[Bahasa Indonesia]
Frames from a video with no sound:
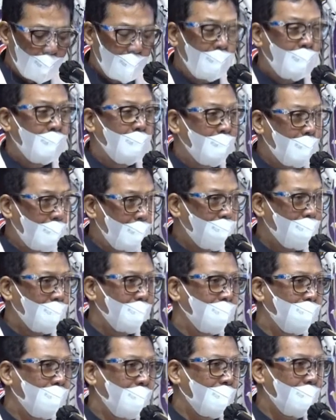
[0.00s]
Dalam
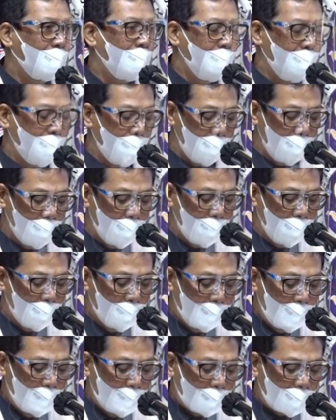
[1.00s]
kesempatan ini
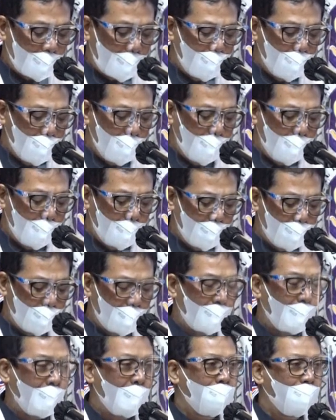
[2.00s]
kami ingin
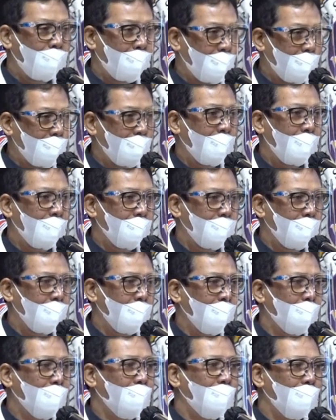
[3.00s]
mengapresiasi
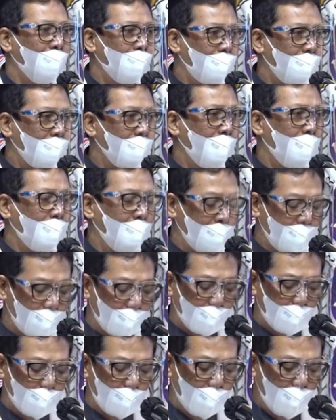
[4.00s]
Universitas
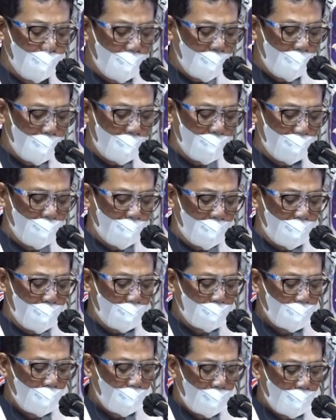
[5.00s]
Gunadarma
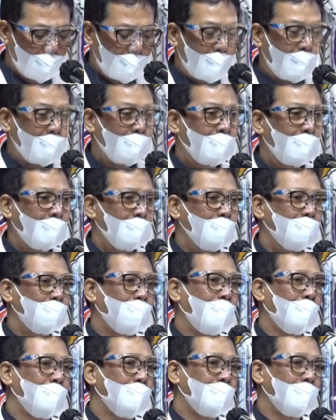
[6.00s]
atas
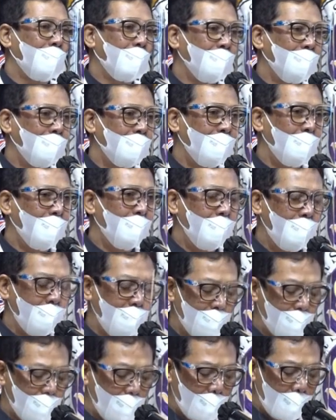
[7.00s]
prestasi
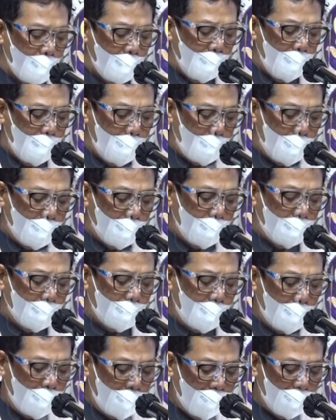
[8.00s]
yang telah
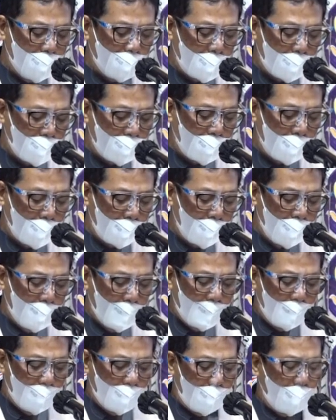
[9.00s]
dicapai
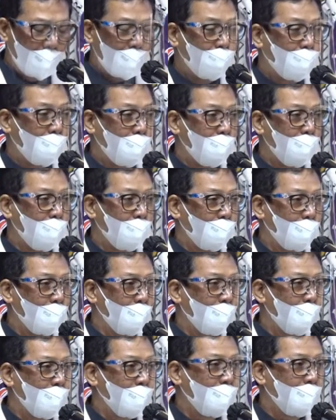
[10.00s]
dalam
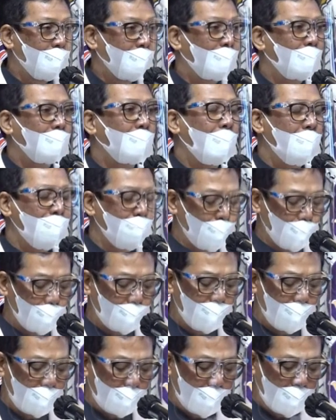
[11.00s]
mendukung kampus
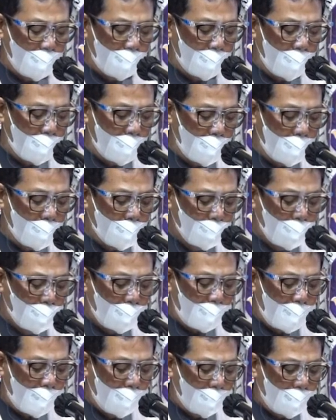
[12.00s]
merdeka
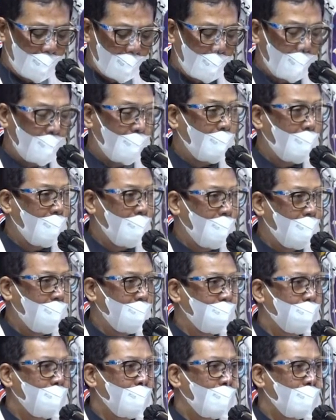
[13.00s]
antara lain